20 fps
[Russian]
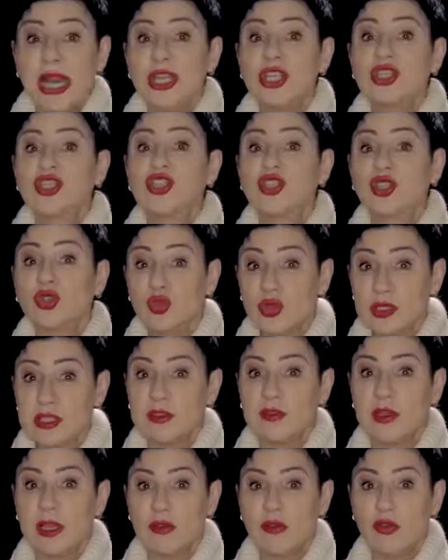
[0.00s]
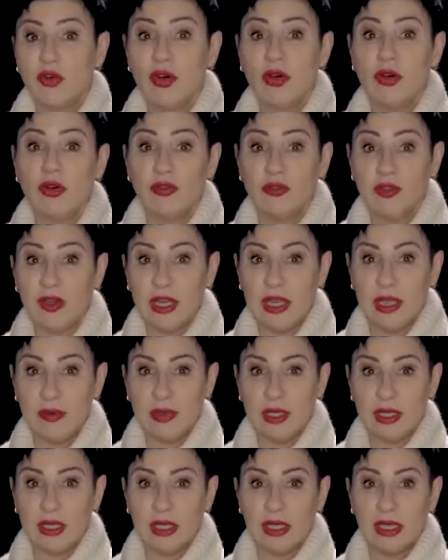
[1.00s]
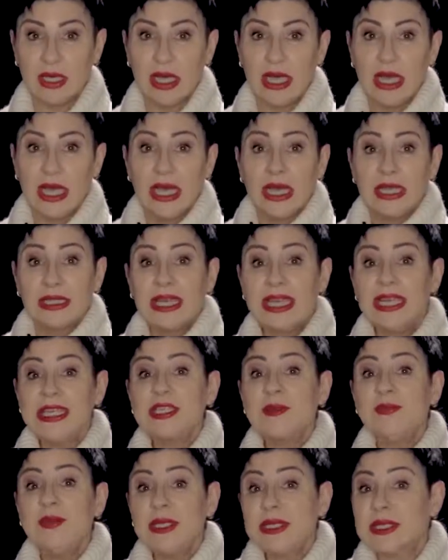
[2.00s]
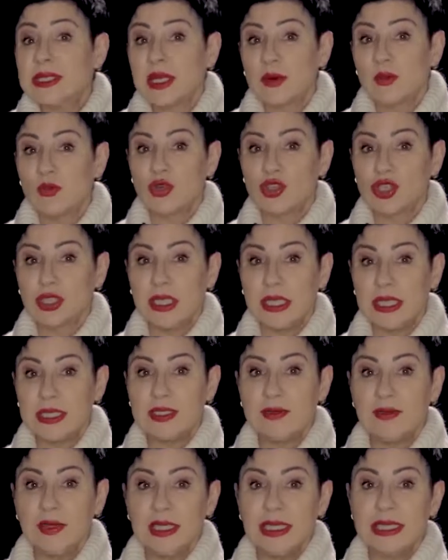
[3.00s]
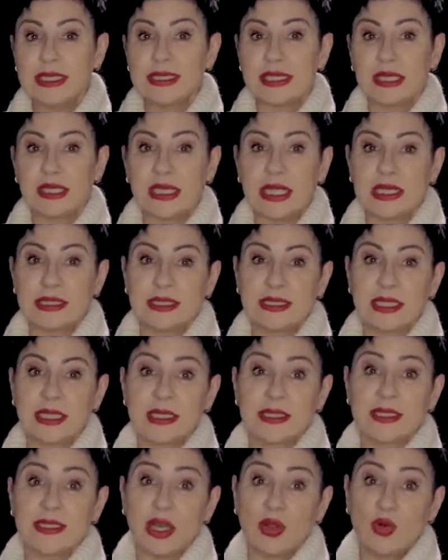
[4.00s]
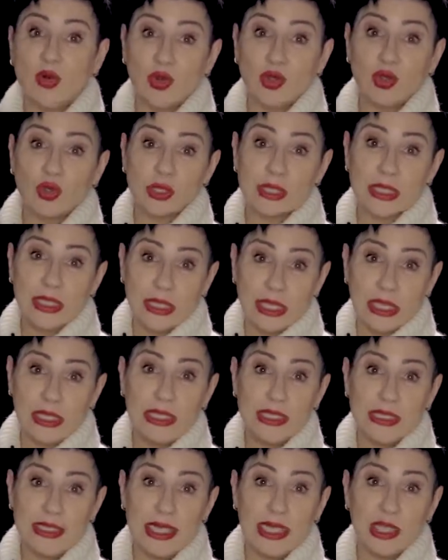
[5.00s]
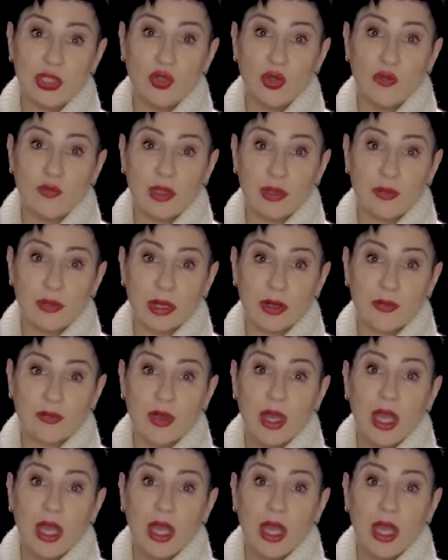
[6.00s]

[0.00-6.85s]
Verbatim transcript: лишь ждут своего времени – да и список можно изменить согласно закону за три недели до выборов.